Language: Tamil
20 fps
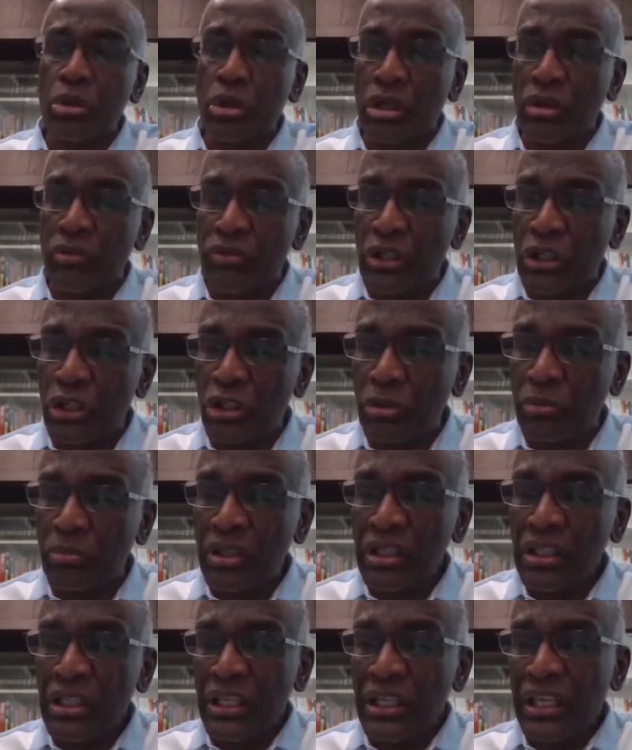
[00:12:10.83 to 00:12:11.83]
கொடுக்க
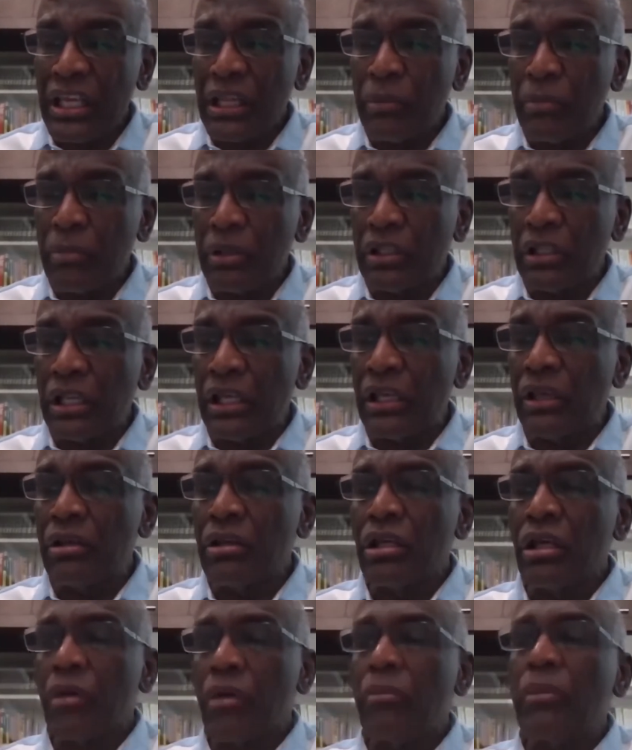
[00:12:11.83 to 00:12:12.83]
வேண்டும் என்பதிலே
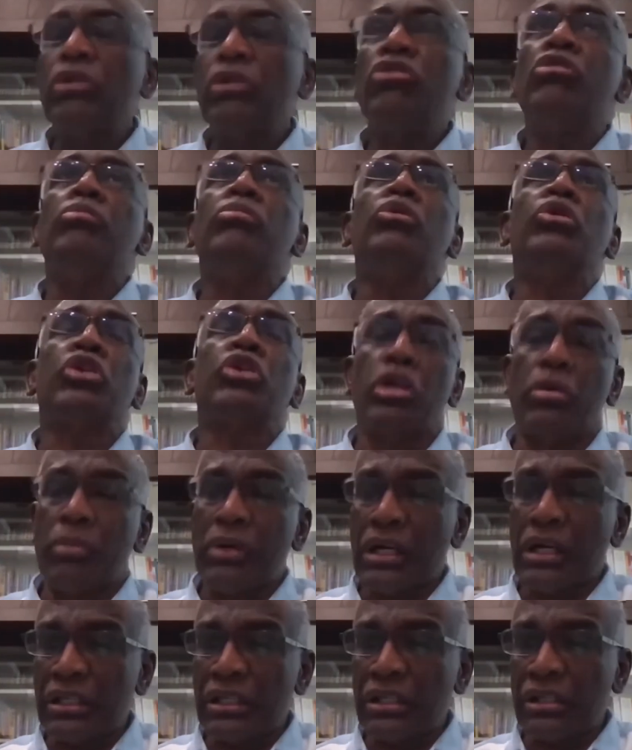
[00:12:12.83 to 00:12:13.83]
மிகவும்
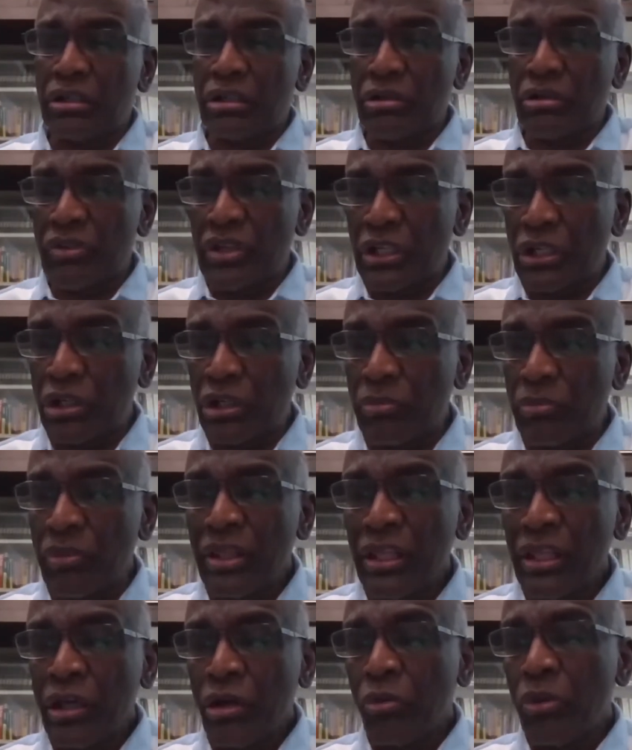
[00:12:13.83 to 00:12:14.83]
முக்கியமாக இருக்க வேண்டும்
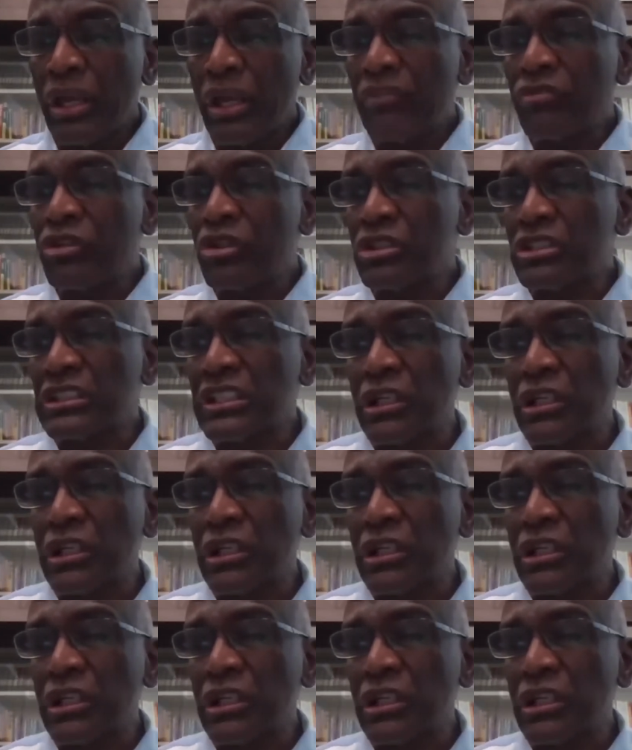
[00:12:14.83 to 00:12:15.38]
வி ஹாவ் டு